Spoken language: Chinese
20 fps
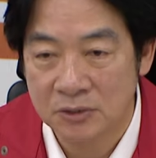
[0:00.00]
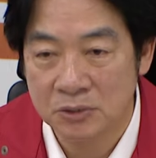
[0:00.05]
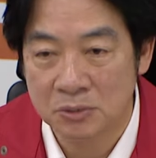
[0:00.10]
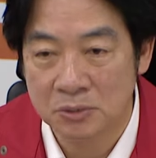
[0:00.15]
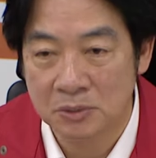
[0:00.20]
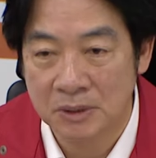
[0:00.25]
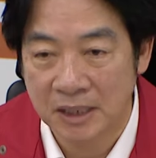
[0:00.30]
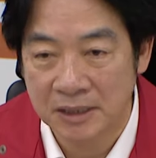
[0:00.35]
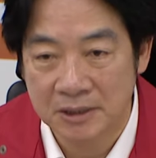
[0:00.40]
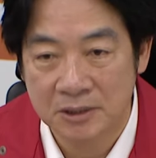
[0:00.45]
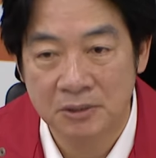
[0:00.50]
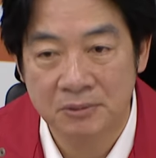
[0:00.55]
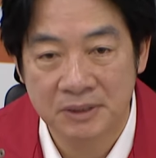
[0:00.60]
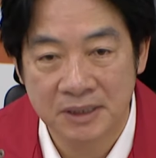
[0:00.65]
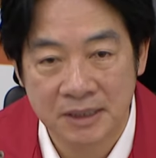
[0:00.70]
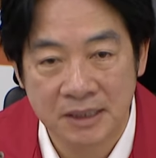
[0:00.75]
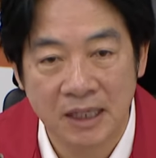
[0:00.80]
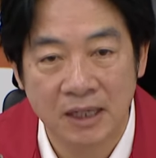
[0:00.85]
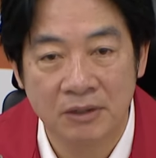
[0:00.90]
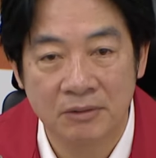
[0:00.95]
楚感受得
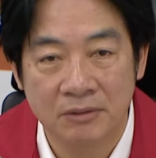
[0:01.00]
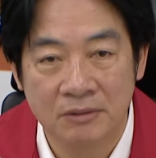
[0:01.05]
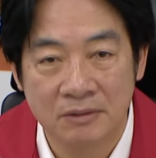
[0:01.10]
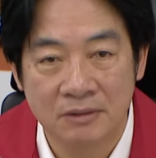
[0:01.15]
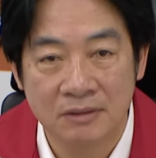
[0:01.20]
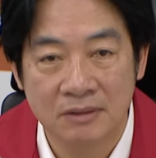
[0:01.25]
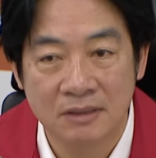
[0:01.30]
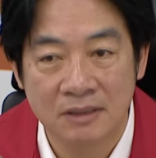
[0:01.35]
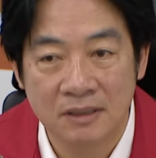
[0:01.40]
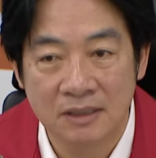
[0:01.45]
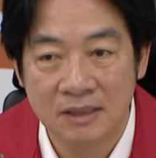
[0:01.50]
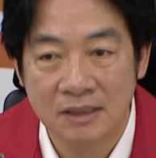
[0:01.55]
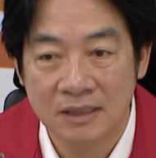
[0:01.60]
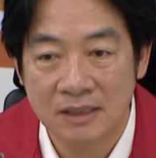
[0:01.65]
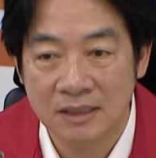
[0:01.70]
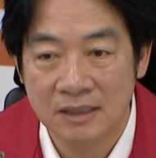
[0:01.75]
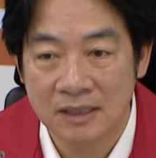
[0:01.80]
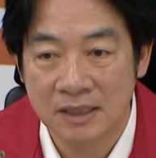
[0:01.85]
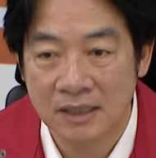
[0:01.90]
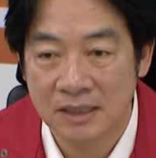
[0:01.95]
到，
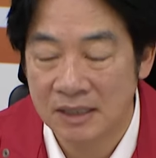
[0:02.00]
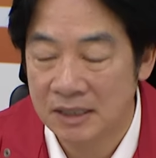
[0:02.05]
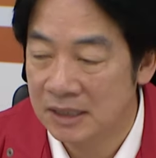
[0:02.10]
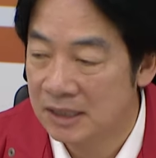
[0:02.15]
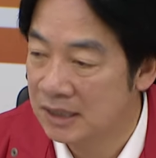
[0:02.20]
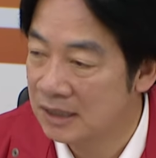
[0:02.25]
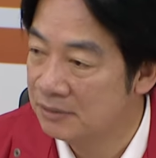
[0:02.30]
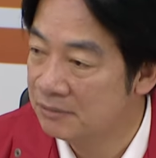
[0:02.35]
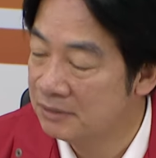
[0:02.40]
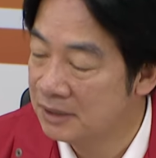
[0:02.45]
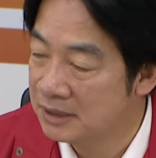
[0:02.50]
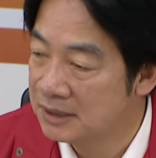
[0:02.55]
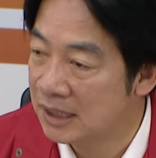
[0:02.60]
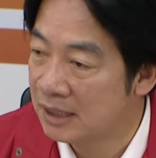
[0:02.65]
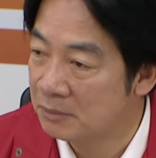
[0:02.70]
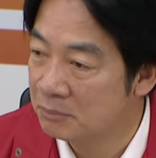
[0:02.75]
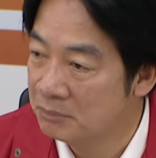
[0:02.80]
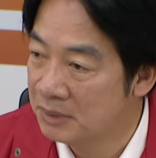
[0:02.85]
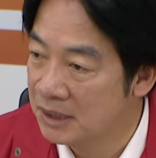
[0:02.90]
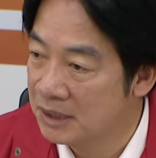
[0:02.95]
也可以非常
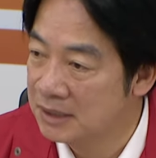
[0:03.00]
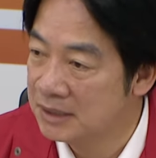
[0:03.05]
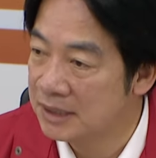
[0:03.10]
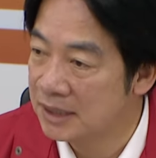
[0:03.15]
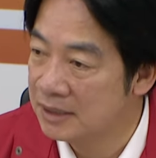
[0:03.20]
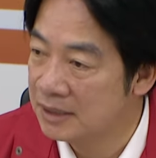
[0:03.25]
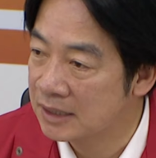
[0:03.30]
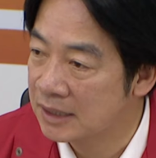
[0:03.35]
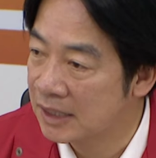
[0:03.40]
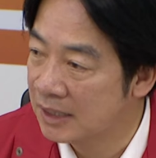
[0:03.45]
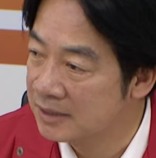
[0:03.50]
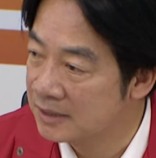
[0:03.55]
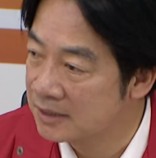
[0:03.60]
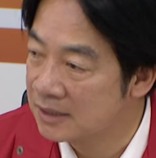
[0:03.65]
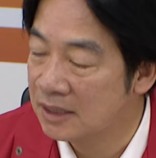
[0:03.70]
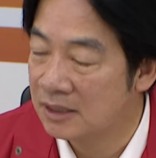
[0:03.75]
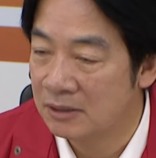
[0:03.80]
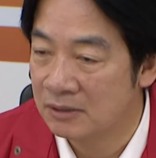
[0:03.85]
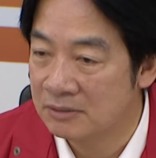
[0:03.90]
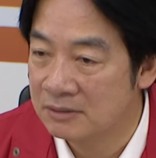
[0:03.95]
明显的看得
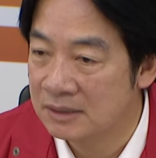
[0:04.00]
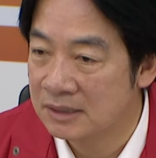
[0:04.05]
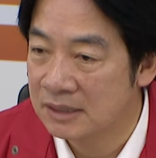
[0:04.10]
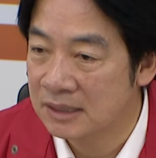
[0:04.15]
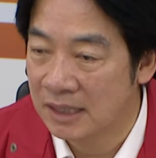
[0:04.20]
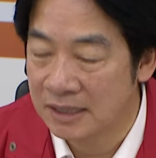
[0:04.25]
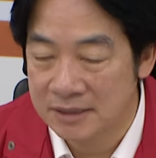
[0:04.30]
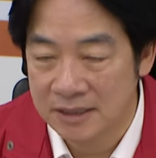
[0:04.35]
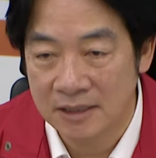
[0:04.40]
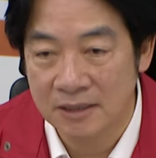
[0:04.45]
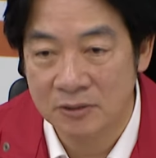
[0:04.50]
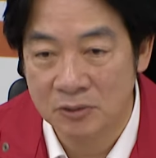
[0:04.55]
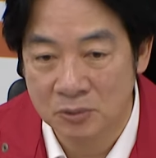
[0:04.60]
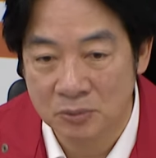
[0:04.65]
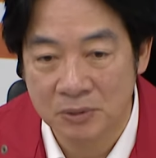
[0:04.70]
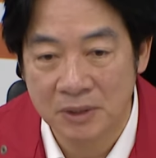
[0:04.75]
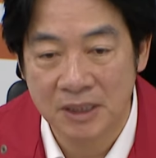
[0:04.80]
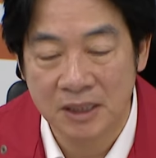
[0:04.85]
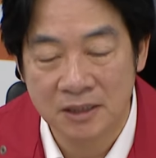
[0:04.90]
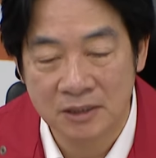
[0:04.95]
到大家的努
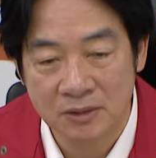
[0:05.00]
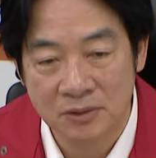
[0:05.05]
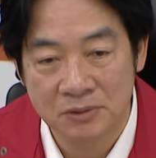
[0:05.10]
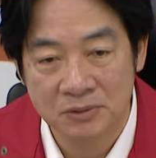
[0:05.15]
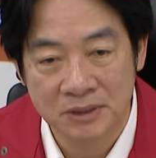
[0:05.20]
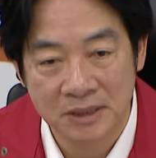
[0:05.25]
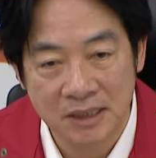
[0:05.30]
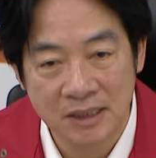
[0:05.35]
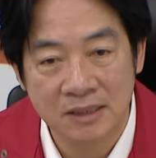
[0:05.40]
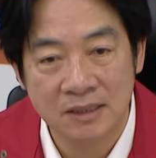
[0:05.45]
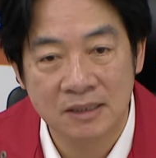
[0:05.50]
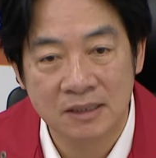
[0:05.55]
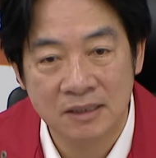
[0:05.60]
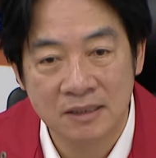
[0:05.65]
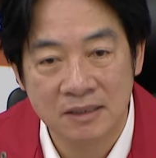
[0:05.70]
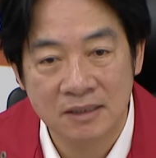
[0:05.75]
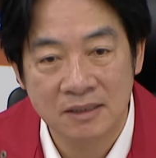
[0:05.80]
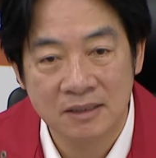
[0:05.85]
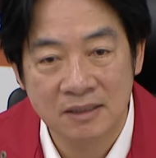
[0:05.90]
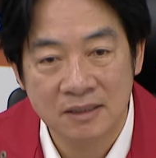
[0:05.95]
力跟用心，
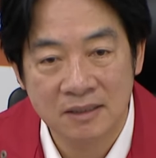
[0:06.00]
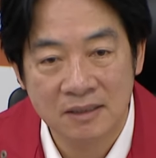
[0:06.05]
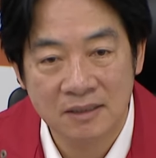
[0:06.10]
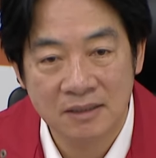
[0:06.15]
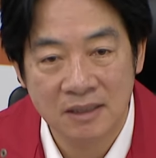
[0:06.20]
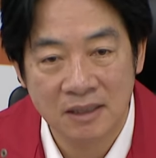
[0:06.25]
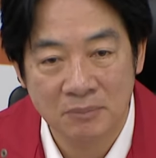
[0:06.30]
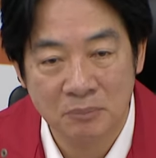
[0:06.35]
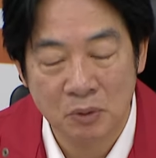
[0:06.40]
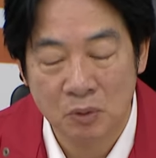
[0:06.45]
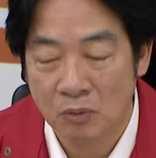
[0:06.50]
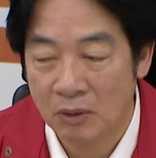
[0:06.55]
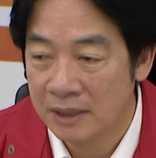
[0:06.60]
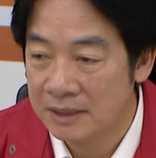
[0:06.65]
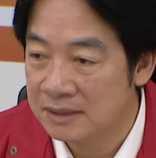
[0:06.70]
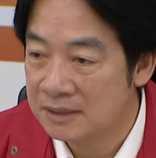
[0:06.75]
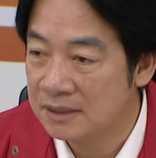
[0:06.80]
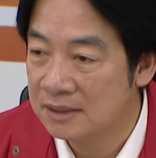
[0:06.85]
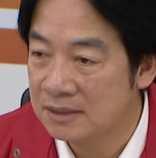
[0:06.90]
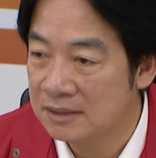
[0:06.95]
啊，不
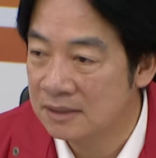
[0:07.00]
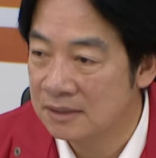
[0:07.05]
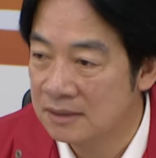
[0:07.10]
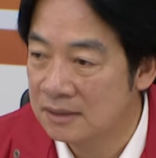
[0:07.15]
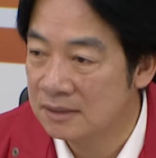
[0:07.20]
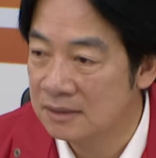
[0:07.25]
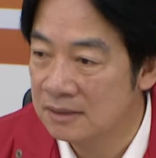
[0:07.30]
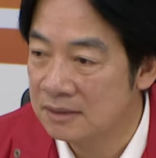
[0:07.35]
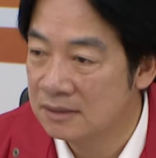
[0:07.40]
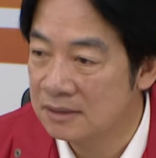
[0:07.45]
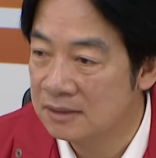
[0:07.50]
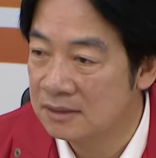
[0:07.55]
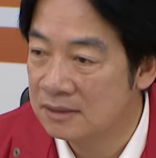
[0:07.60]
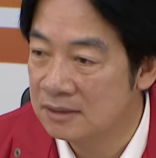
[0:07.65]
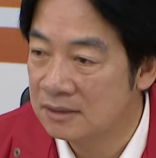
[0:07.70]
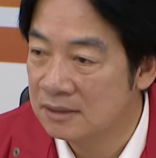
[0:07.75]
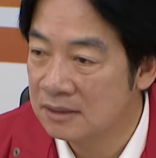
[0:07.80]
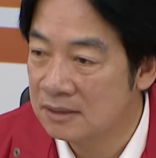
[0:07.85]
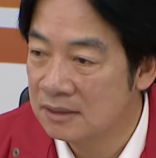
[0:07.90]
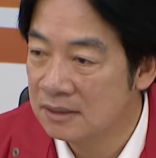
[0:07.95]
管是
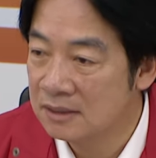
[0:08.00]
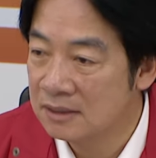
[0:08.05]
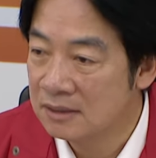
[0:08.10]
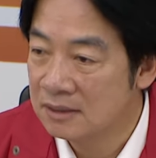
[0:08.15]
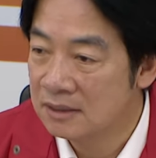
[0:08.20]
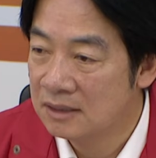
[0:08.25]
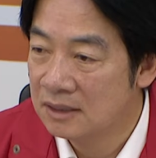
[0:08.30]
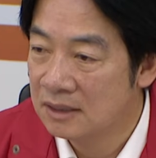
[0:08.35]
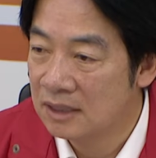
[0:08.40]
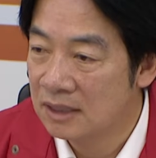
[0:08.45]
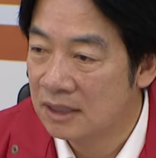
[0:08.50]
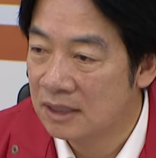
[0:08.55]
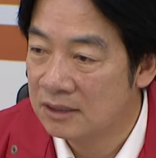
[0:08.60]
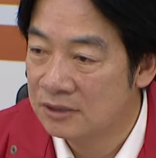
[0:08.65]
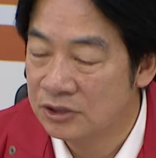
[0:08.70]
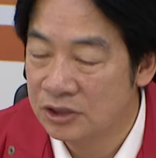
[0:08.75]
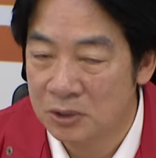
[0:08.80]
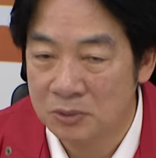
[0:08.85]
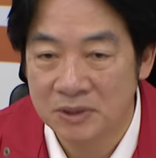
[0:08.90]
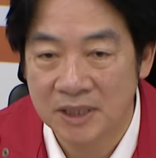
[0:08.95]
呃
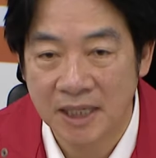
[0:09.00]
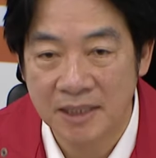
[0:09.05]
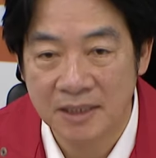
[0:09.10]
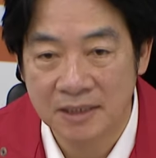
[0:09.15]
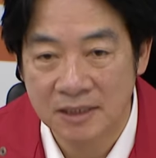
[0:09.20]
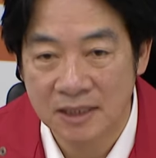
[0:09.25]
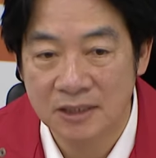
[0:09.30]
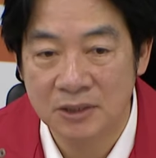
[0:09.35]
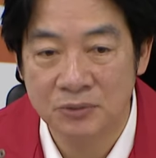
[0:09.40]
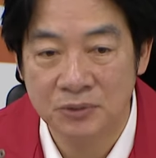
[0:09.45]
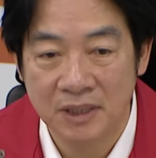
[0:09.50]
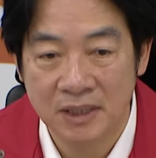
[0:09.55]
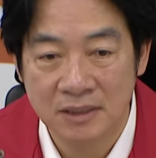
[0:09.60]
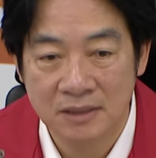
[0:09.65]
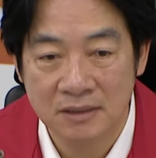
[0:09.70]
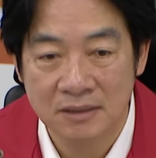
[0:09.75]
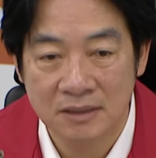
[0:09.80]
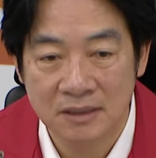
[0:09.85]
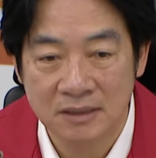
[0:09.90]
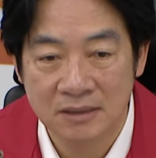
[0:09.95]
救灾的人
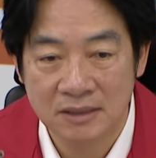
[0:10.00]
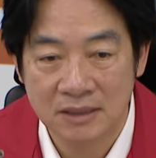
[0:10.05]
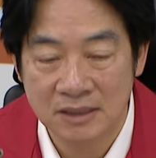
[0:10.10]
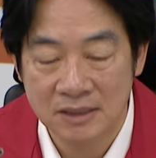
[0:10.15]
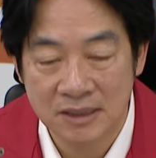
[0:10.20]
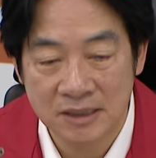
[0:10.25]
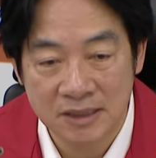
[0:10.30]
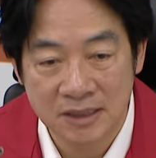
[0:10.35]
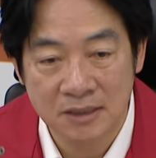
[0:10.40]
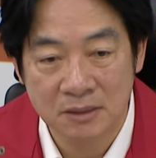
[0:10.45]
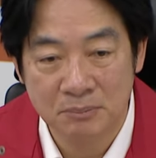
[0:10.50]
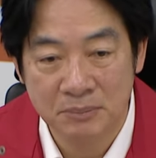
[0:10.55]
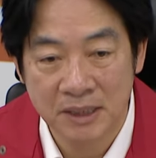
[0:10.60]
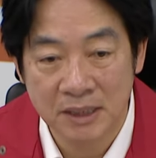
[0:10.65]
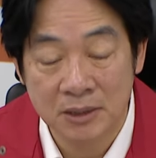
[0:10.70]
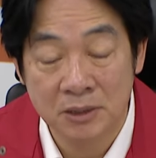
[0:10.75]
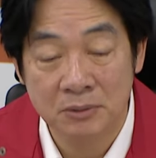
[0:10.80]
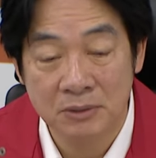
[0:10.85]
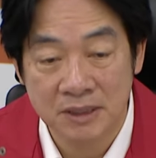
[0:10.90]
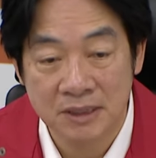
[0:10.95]
员、机器设备
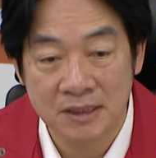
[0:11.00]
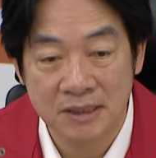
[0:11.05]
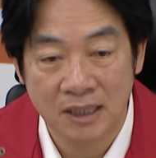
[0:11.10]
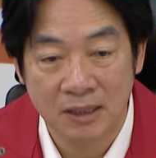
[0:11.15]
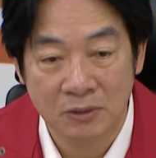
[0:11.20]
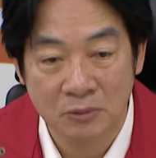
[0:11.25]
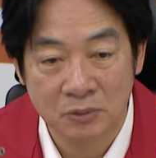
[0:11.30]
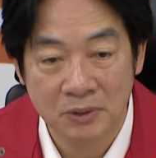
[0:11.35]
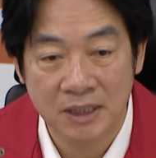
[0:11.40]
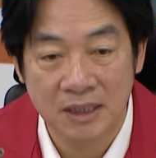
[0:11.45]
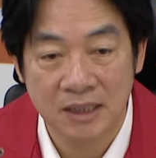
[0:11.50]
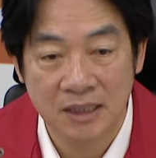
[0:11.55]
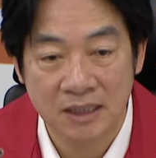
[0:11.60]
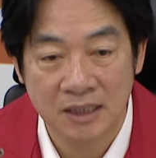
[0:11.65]
都已经到位，